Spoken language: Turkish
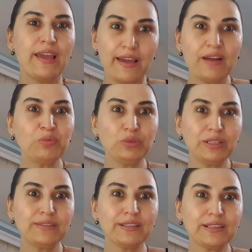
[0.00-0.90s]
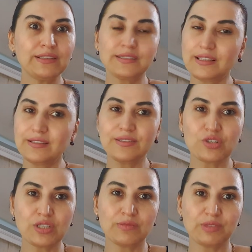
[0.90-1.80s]
eğer bunlara
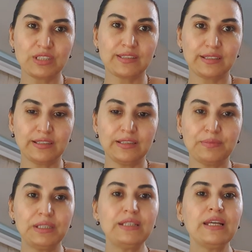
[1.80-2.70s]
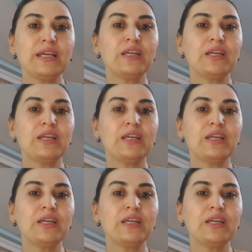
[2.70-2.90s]
takılırsanız canımız sıkılabilir